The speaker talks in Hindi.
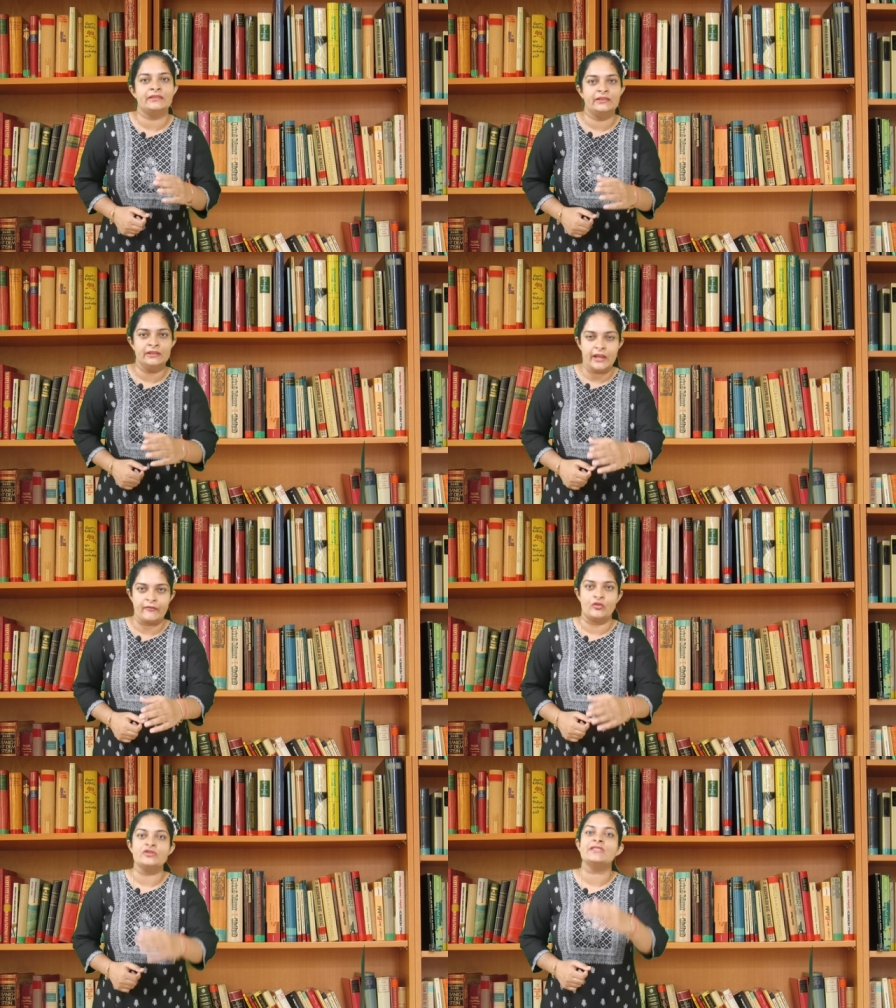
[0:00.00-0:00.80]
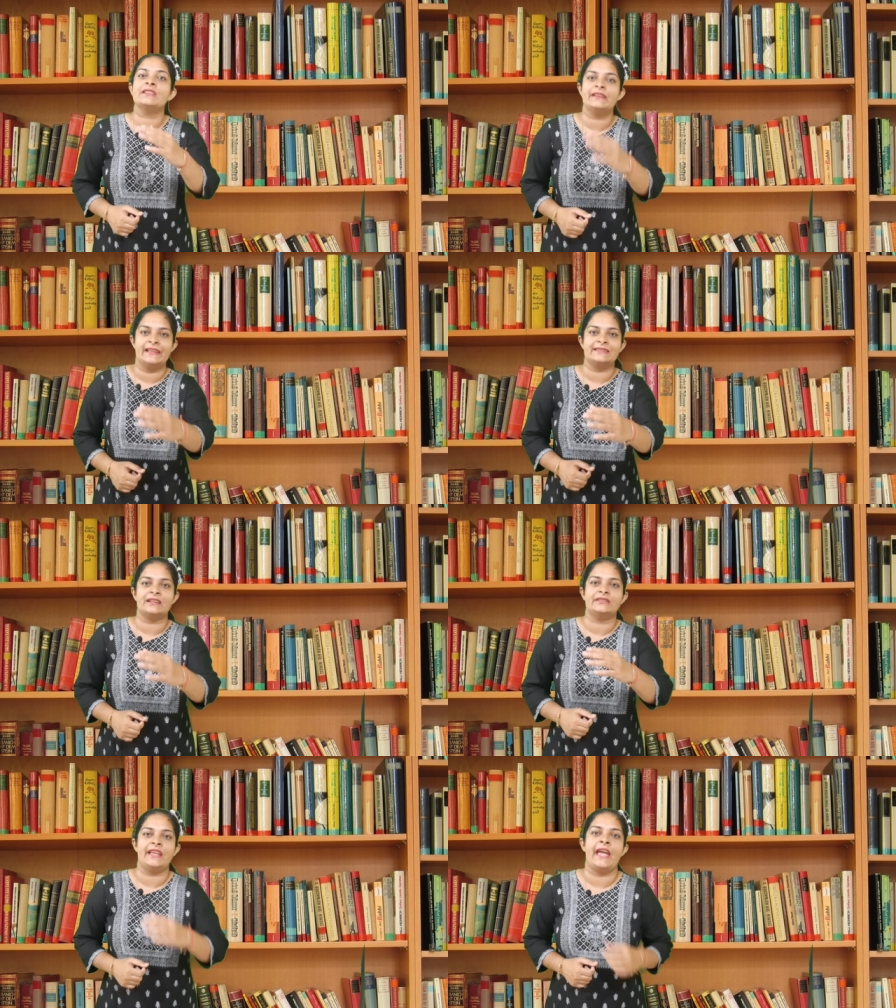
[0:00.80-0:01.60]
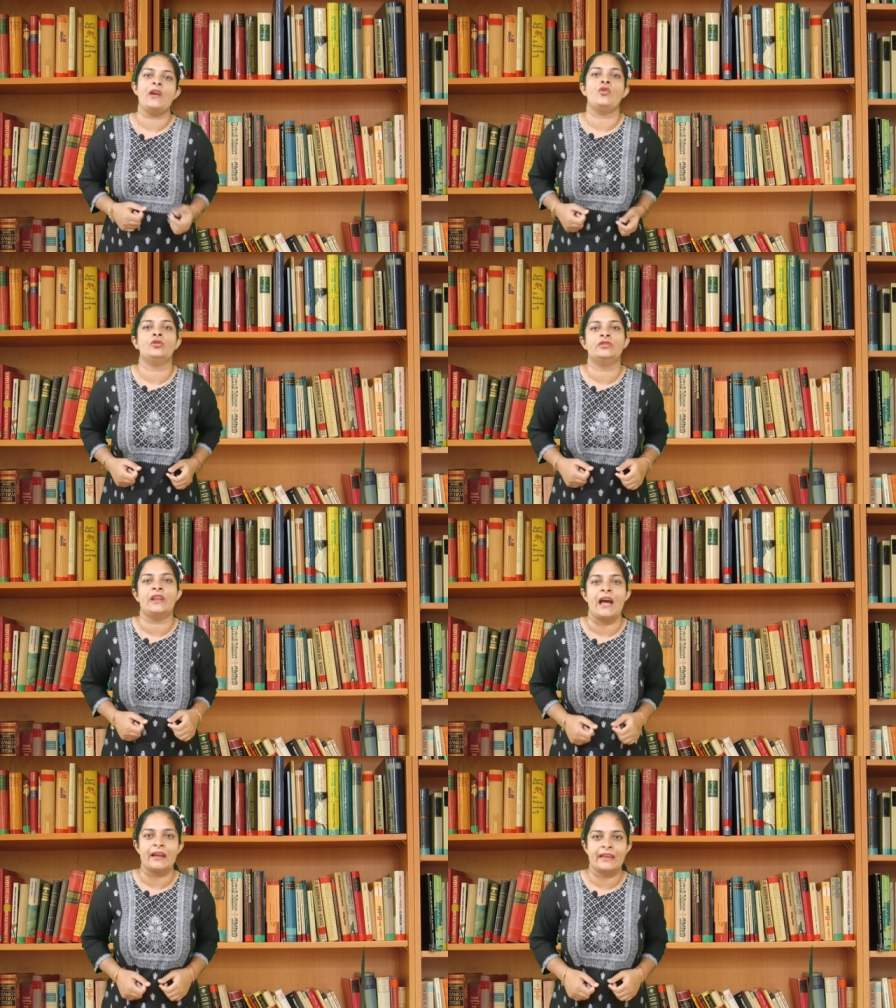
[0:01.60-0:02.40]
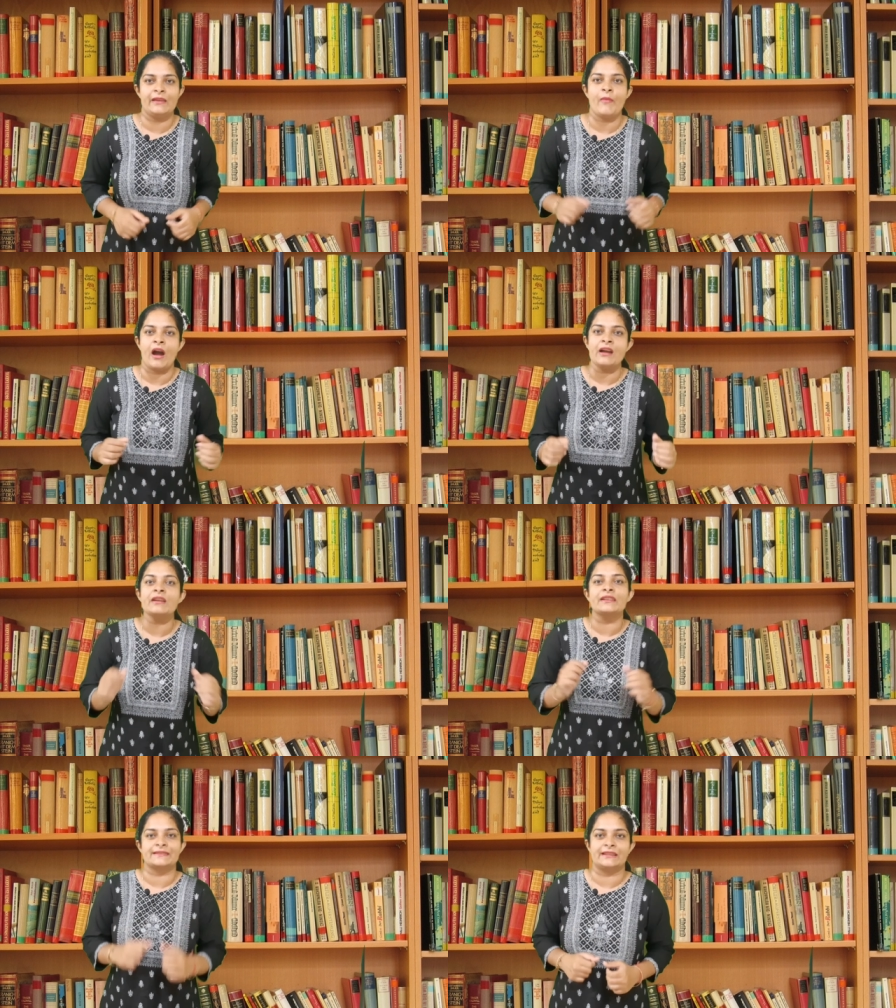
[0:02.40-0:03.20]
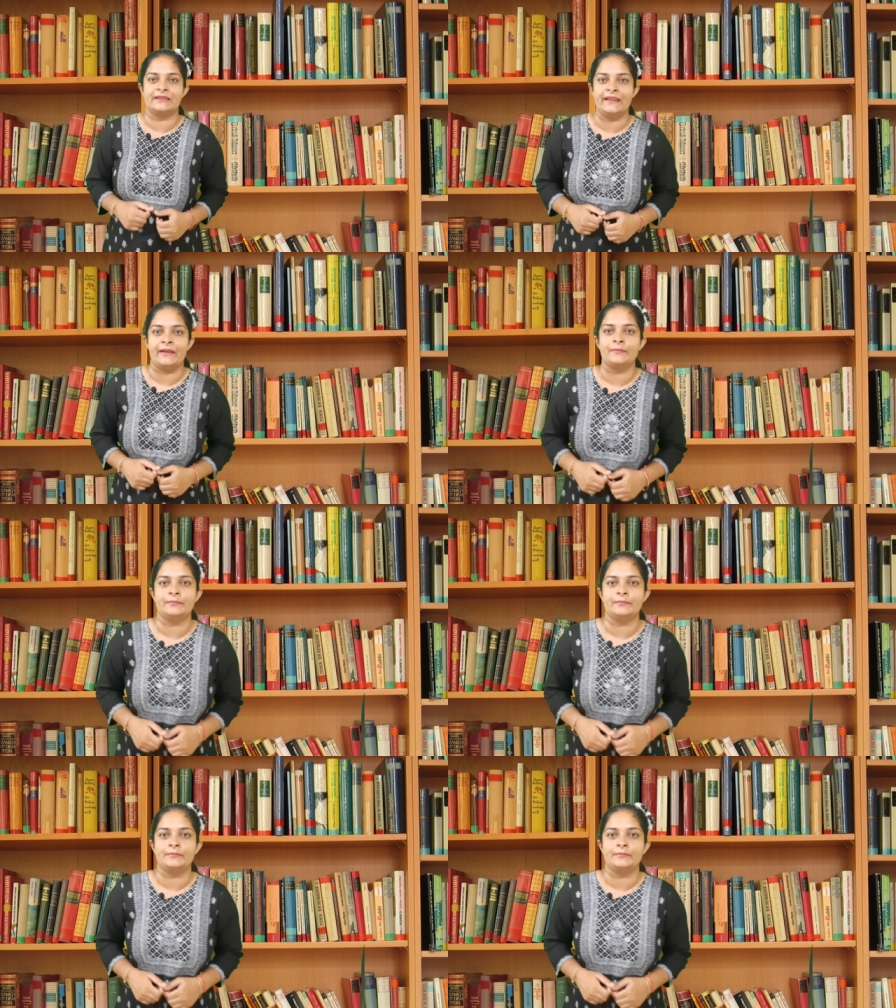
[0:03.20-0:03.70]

डिवोर्स ले सकते हैं और तलाक की मांग कर सकते हैं